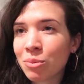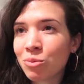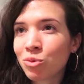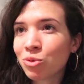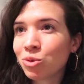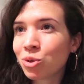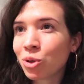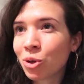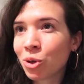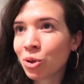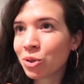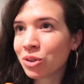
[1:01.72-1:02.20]

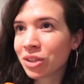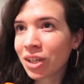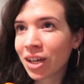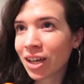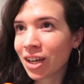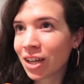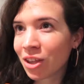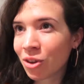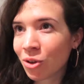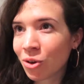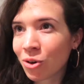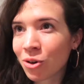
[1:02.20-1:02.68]
mundo
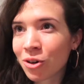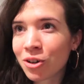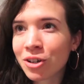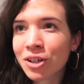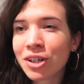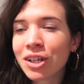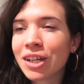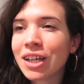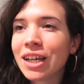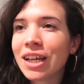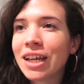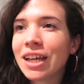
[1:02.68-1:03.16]

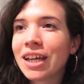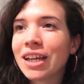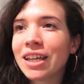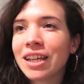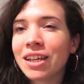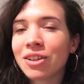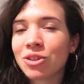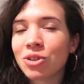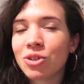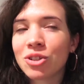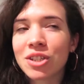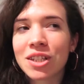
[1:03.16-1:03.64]
tejedor
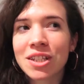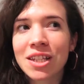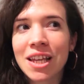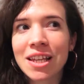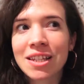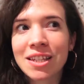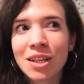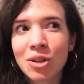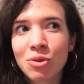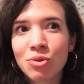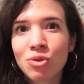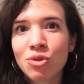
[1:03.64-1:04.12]
y entonces
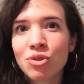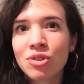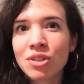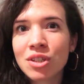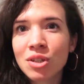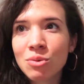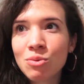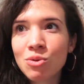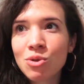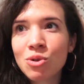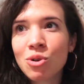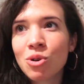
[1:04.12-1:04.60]
hacer unos
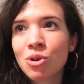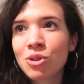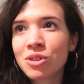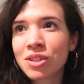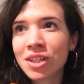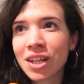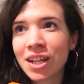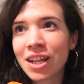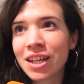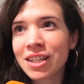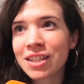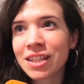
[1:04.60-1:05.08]

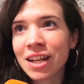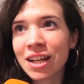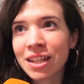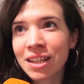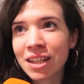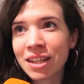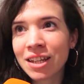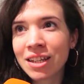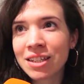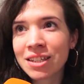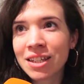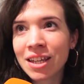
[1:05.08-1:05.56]
dibujos que
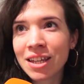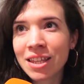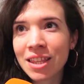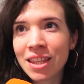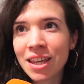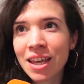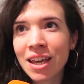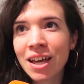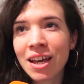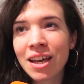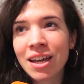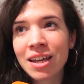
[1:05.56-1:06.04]
resaltan esa
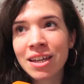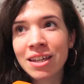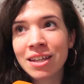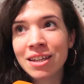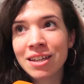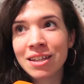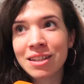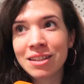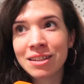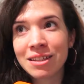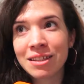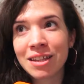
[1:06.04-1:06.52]
idea
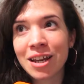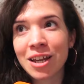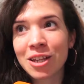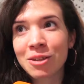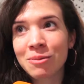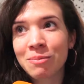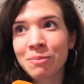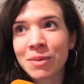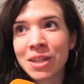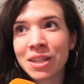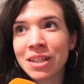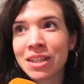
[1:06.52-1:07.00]
y
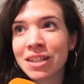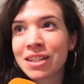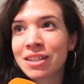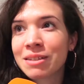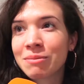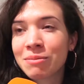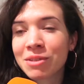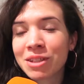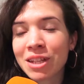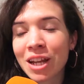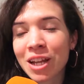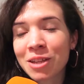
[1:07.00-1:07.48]

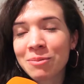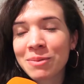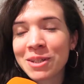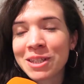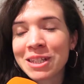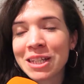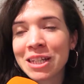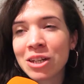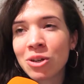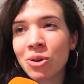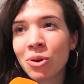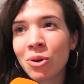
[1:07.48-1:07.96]

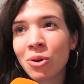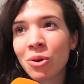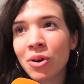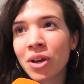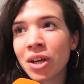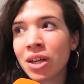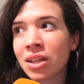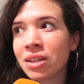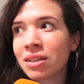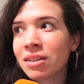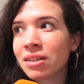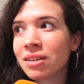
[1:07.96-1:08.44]
transmitirlo
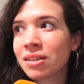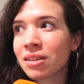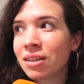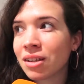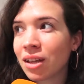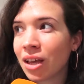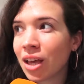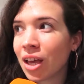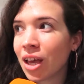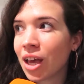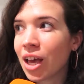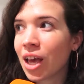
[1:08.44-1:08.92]

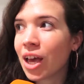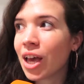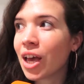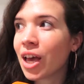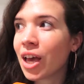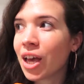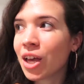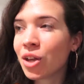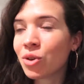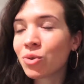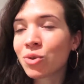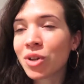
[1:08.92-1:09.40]
en,
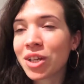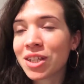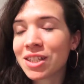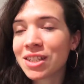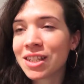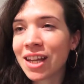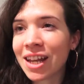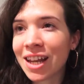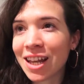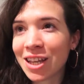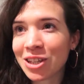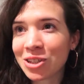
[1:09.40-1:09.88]
una
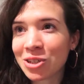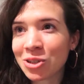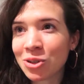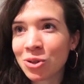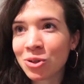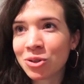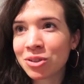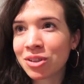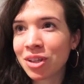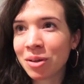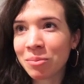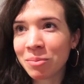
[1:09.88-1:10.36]

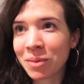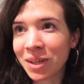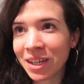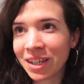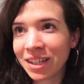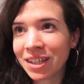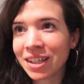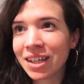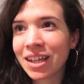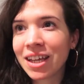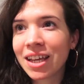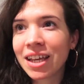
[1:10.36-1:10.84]
instalación
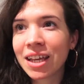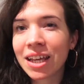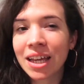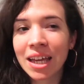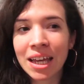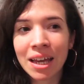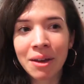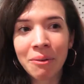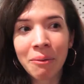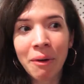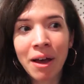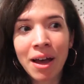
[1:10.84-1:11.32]
también,
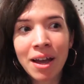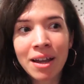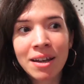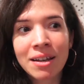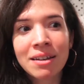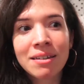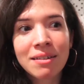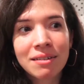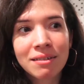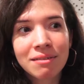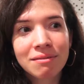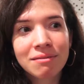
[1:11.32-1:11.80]
que
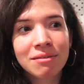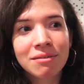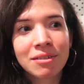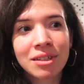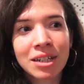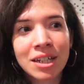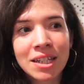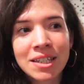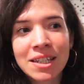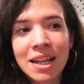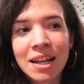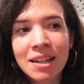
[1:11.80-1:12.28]
van
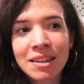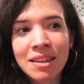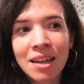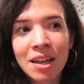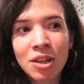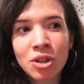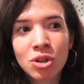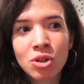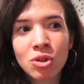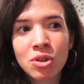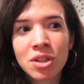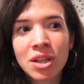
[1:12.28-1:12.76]

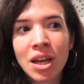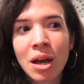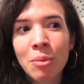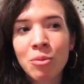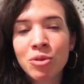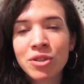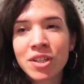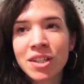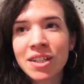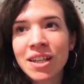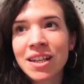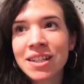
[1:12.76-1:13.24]
resaltando,
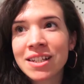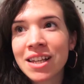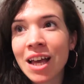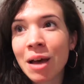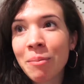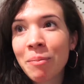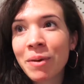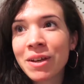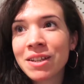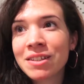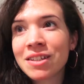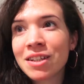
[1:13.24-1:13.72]
digamos, esas
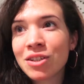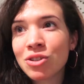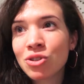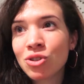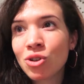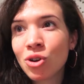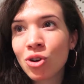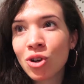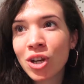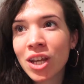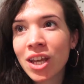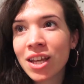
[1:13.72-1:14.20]
capas de
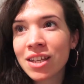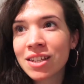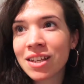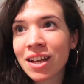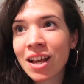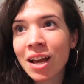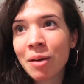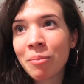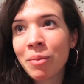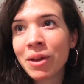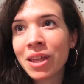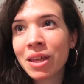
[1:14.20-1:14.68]
historia,
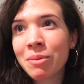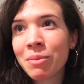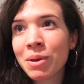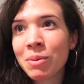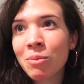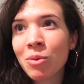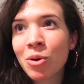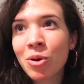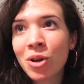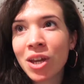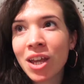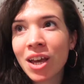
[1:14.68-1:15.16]
esa capa de
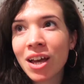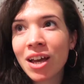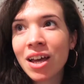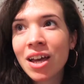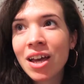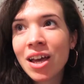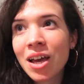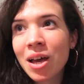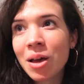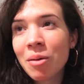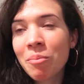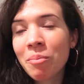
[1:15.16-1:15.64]
memoria,
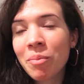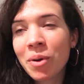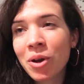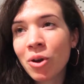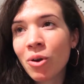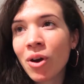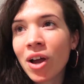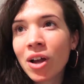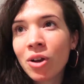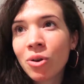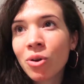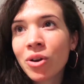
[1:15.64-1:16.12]

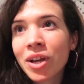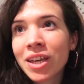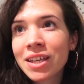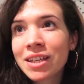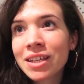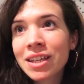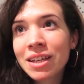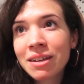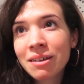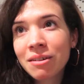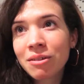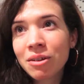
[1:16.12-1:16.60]
pero algo
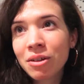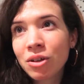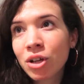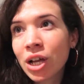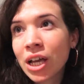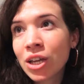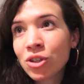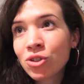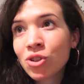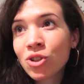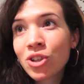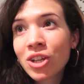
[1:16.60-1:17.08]
que,
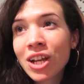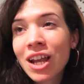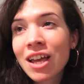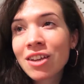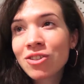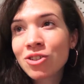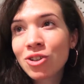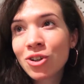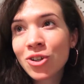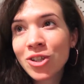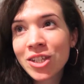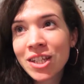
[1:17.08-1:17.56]
esos
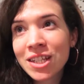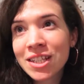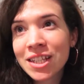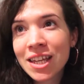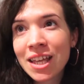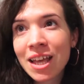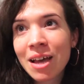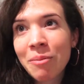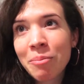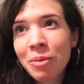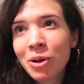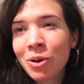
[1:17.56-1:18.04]
rastros de
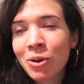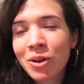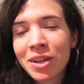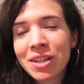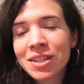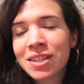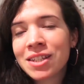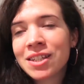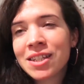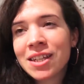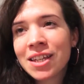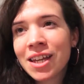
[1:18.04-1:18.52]
seda, pero
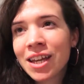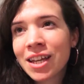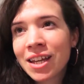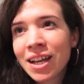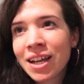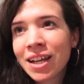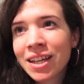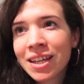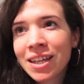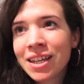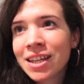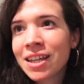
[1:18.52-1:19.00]
que
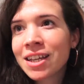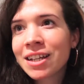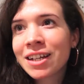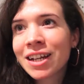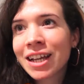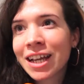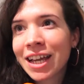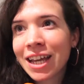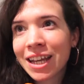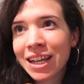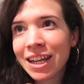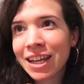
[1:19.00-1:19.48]
siguen aquí en
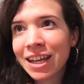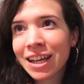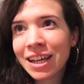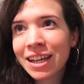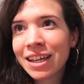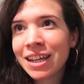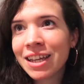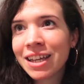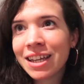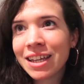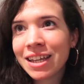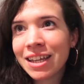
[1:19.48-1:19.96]

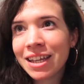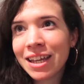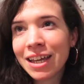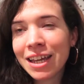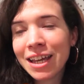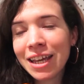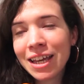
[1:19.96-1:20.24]
Requena y,